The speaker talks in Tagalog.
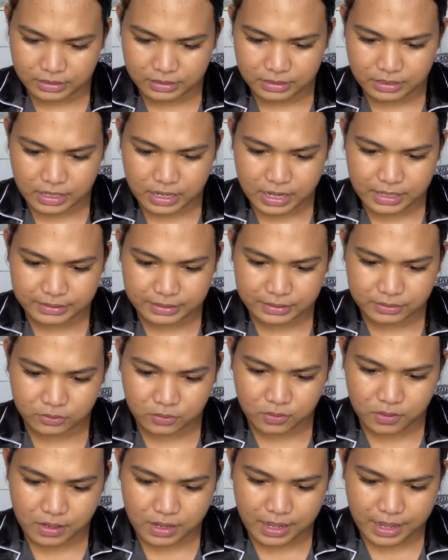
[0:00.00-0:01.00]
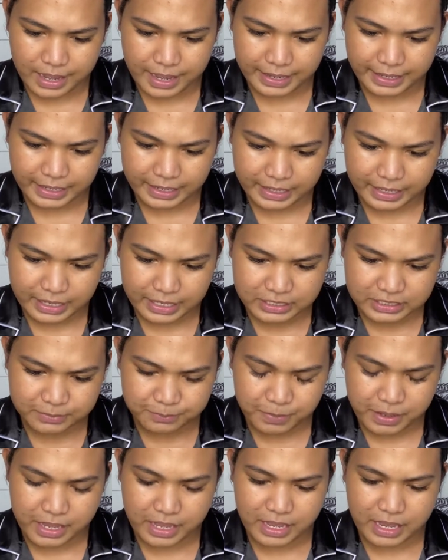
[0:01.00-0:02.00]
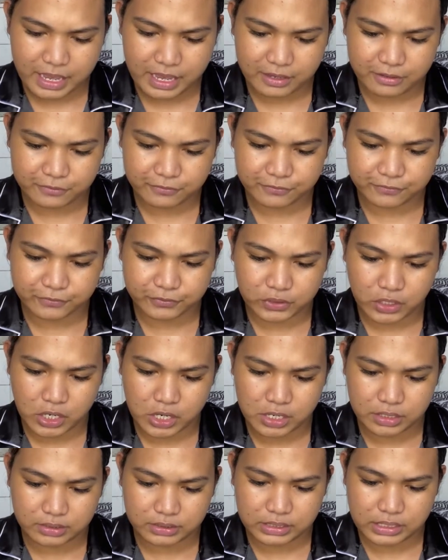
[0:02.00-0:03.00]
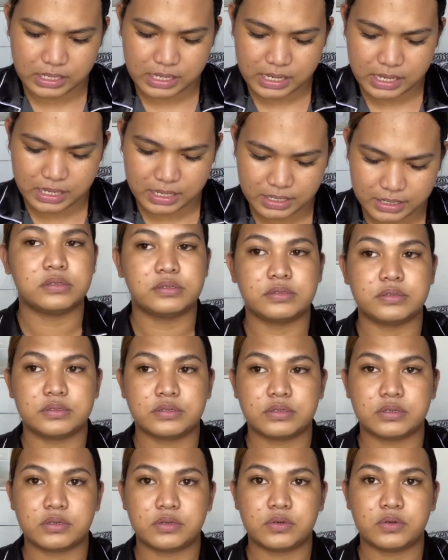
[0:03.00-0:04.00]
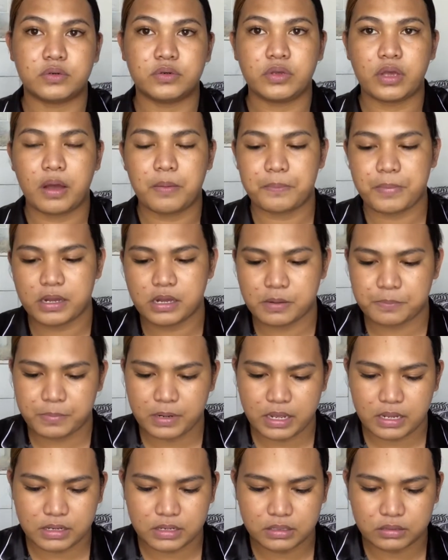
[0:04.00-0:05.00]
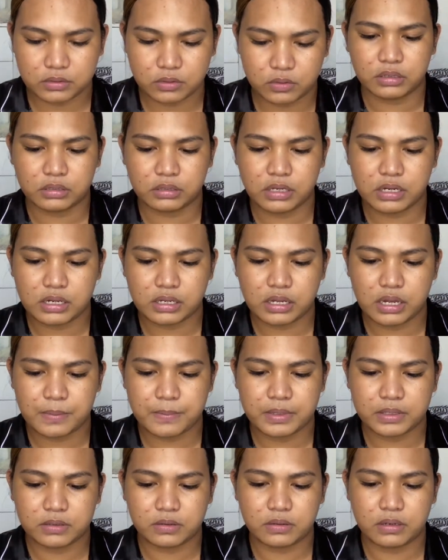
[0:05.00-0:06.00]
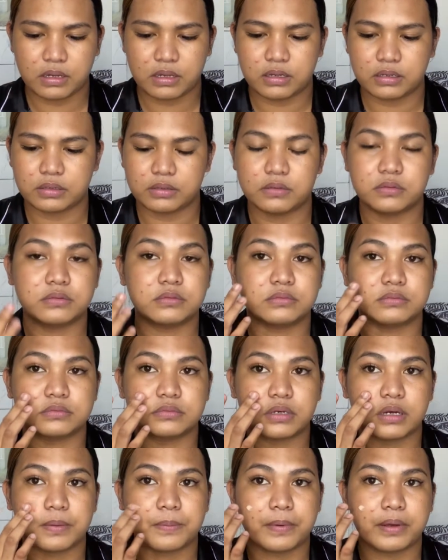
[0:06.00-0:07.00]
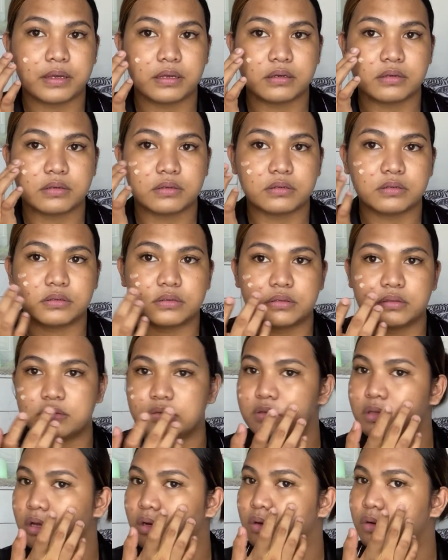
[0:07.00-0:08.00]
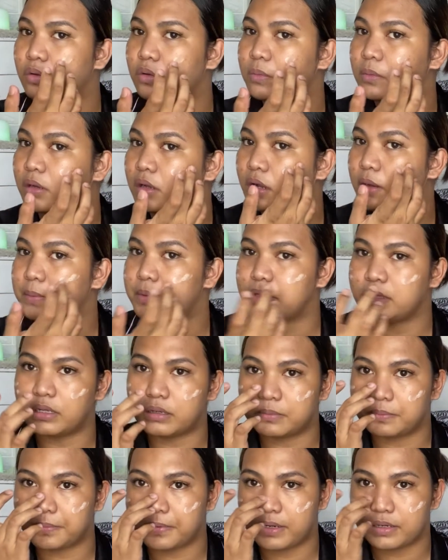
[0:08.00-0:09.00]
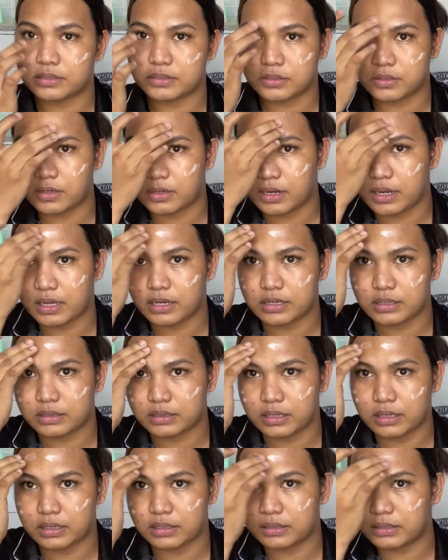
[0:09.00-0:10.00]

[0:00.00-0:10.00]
At ito ay SPF 30. So, ang pag-apply nito, ginagamit ko lang yung kamay ko. Hindi ako gumagamit ng brush or anything.